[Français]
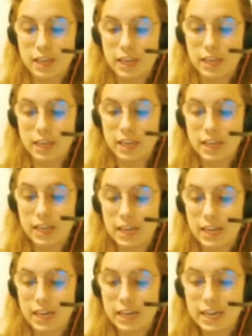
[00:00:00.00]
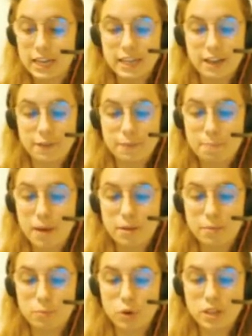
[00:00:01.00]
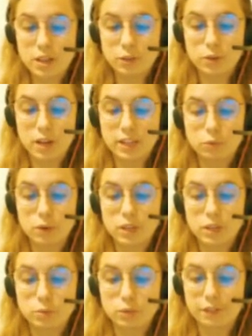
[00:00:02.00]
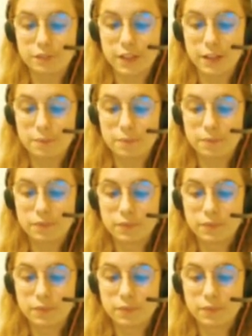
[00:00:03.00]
et il n'y avait pas moyen de la nettoyer tout à fait.